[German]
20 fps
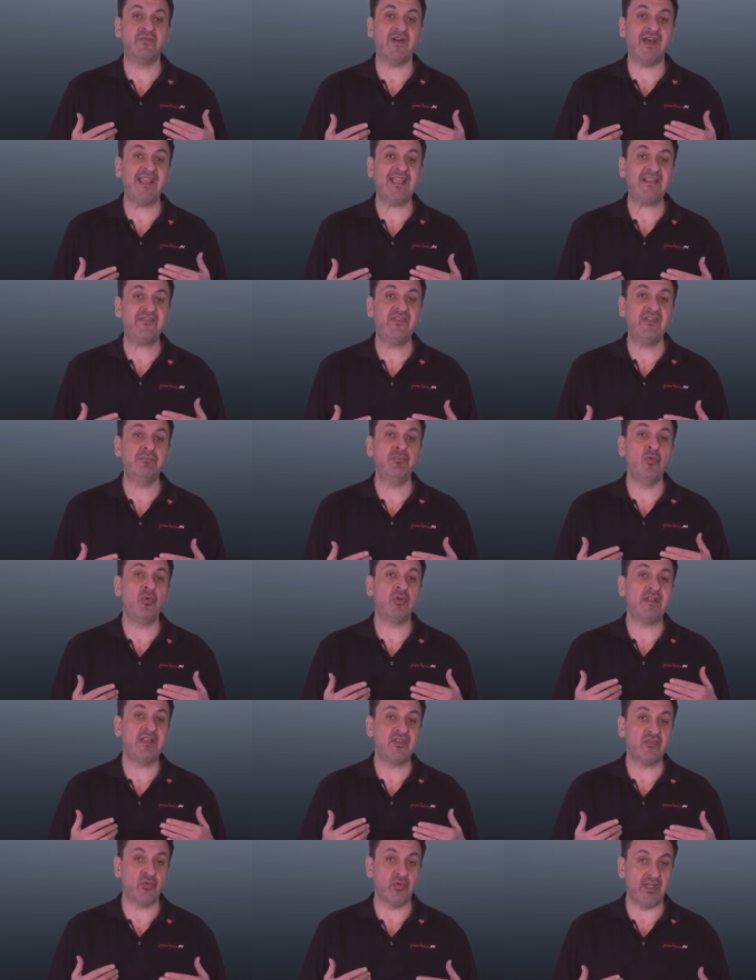weit wie
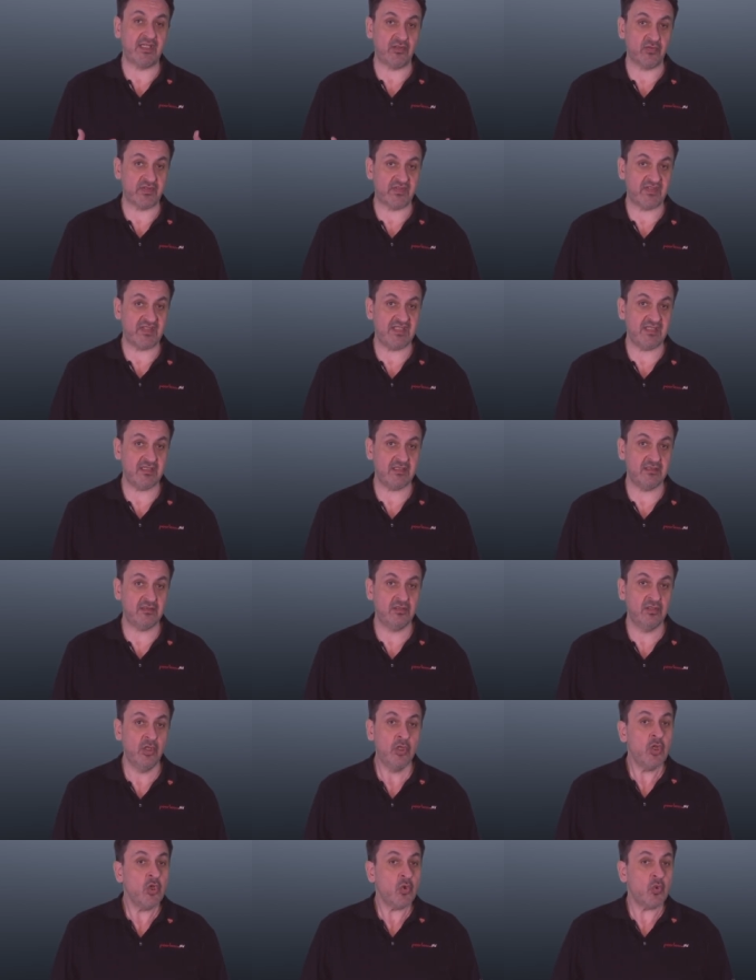möglich zu reduzieren